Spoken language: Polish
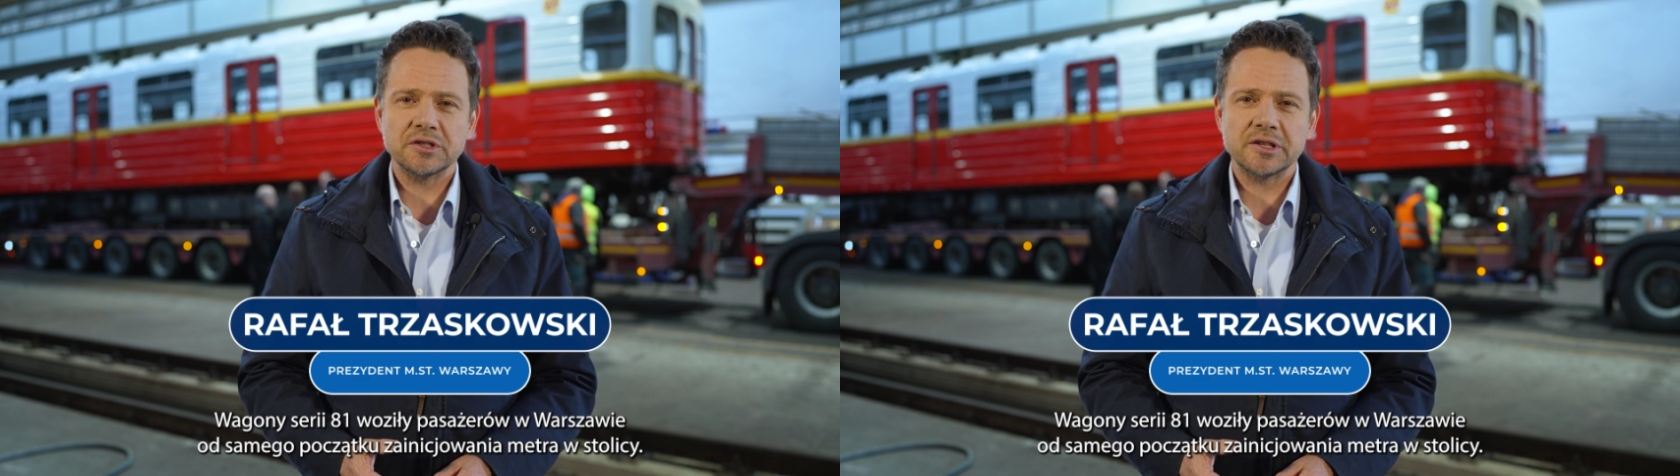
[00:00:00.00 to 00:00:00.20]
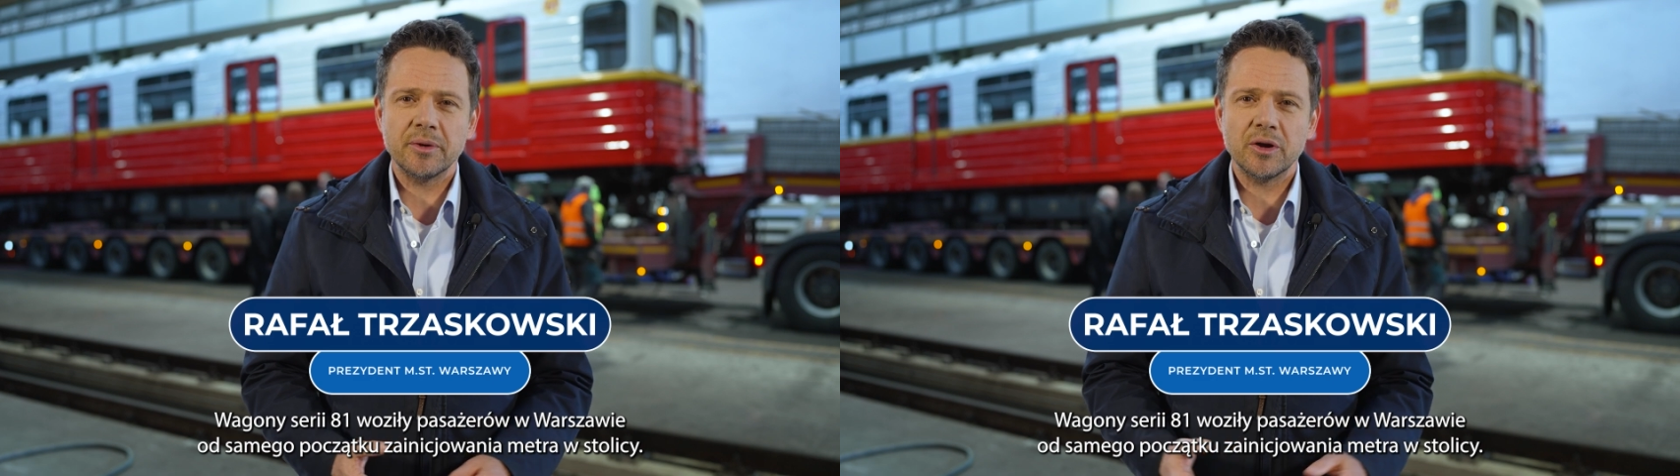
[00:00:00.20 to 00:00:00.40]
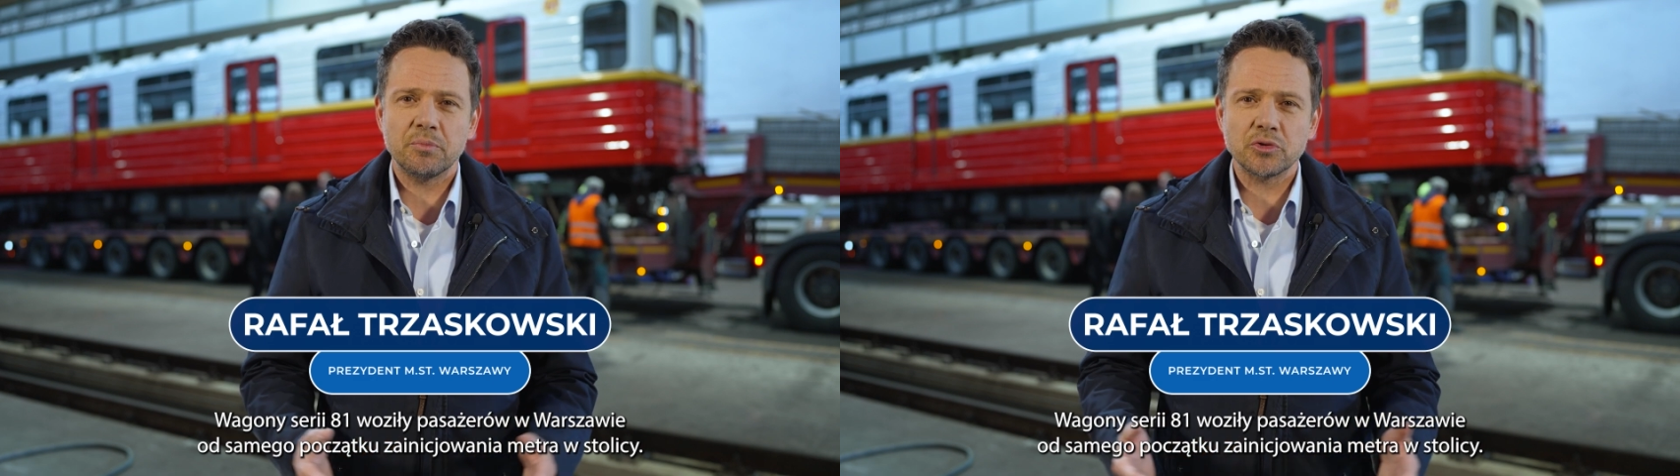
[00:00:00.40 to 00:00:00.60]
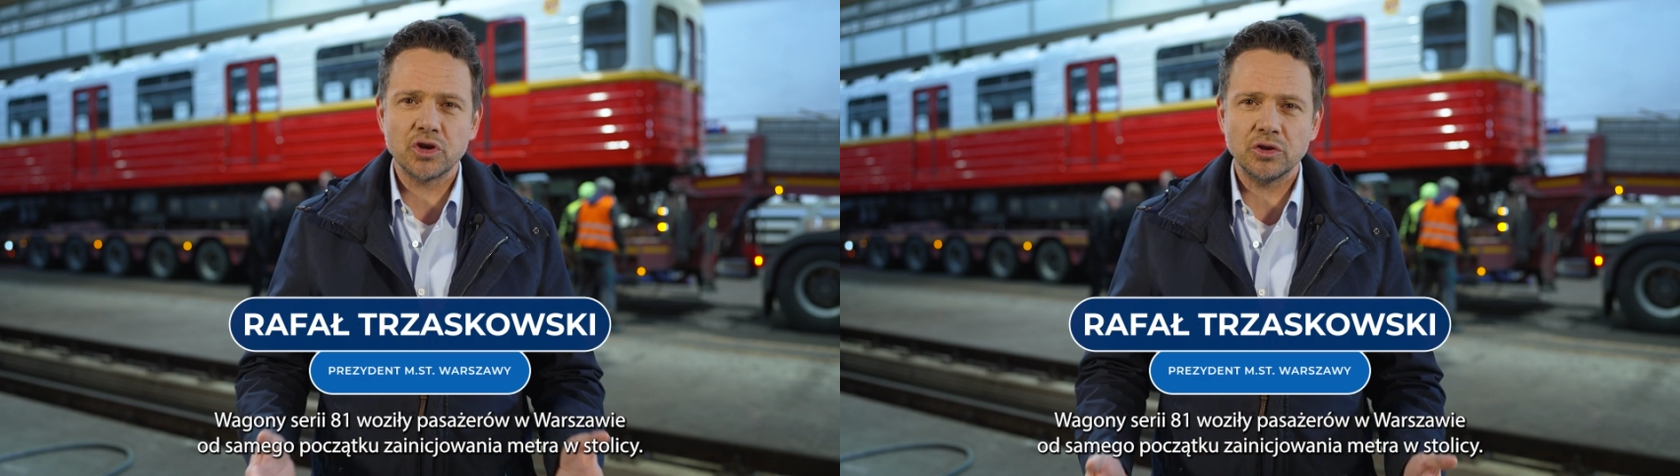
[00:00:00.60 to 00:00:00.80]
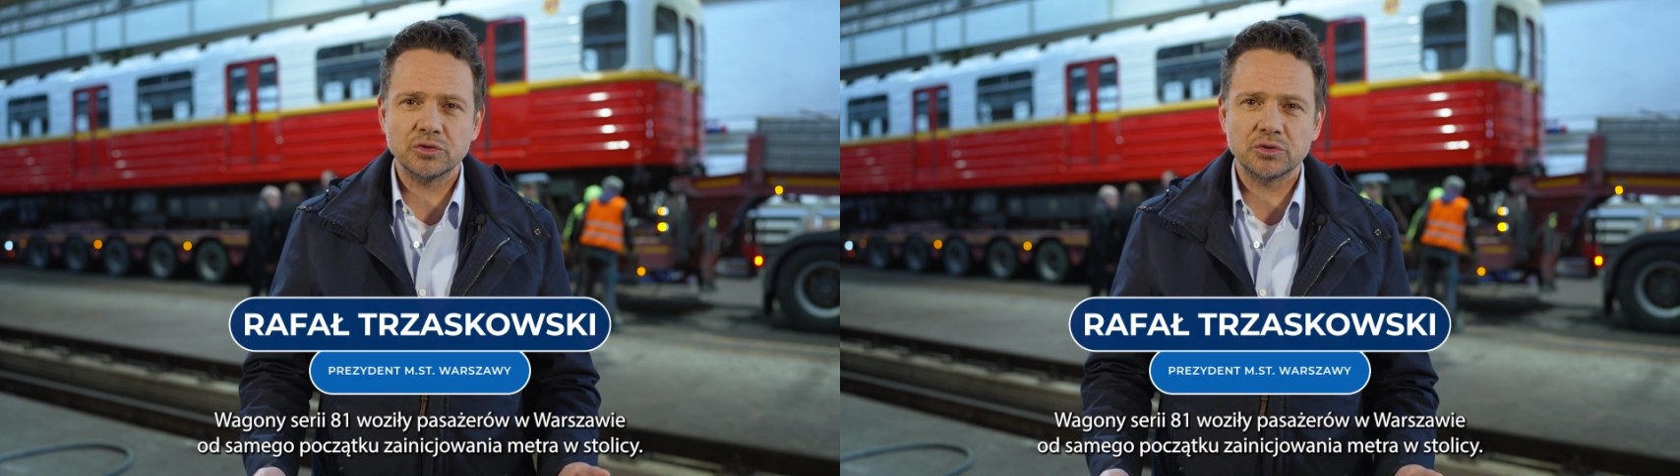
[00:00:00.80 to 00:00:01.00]
od samego
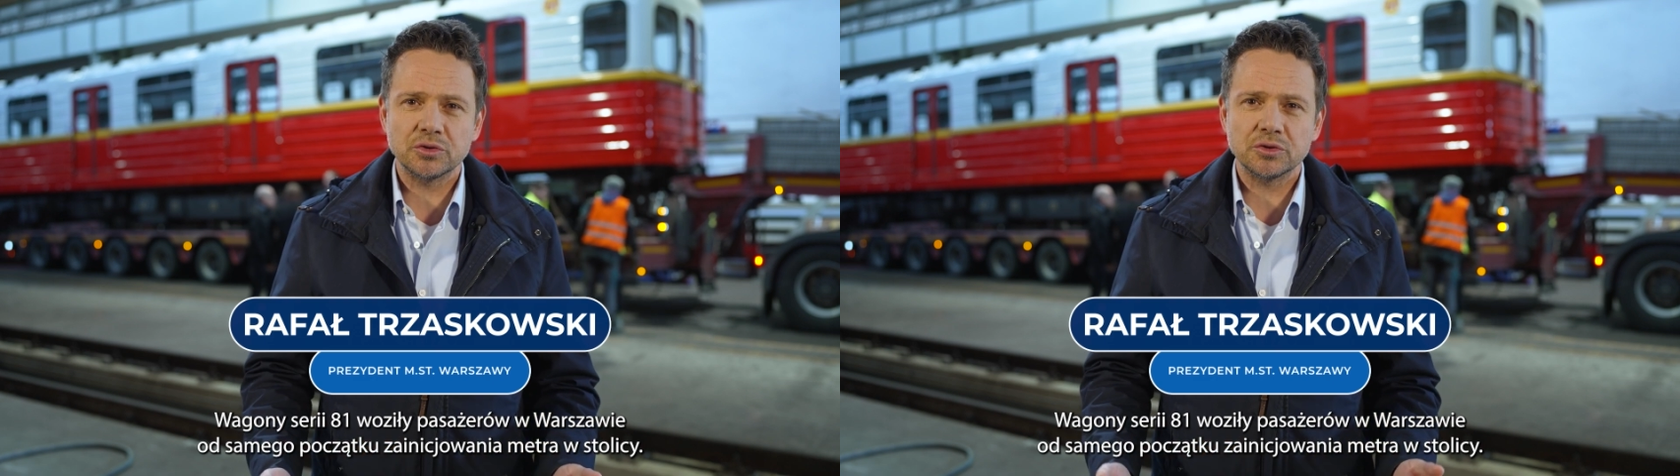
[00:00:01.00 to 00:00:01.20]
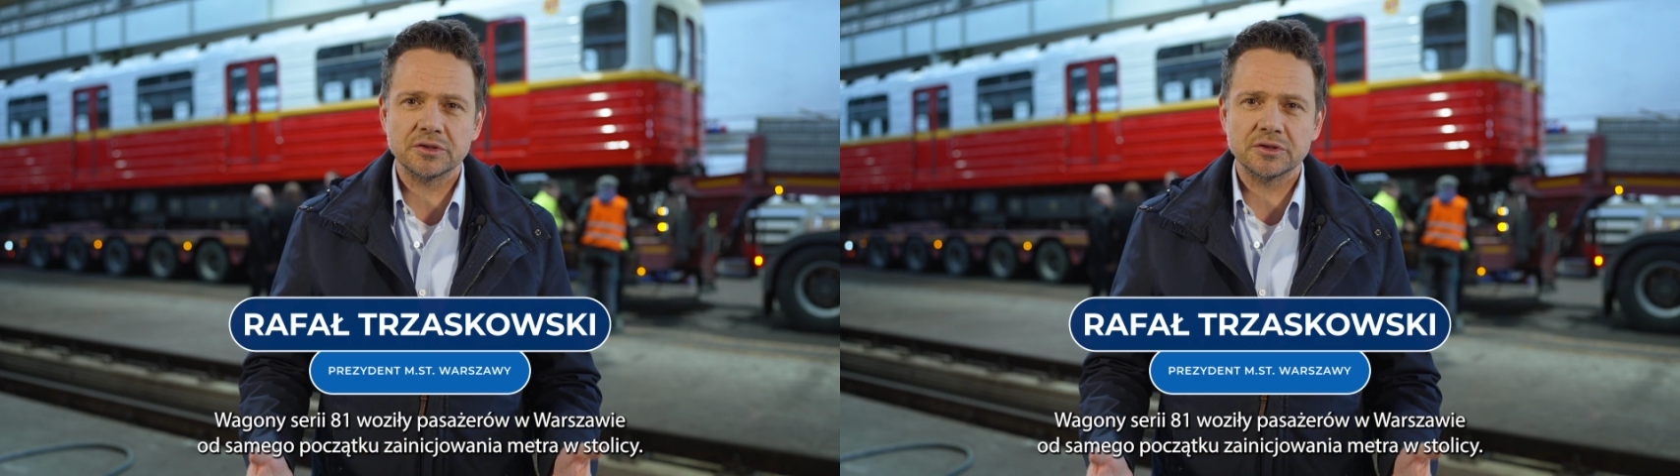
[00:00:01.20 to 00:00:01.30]
początku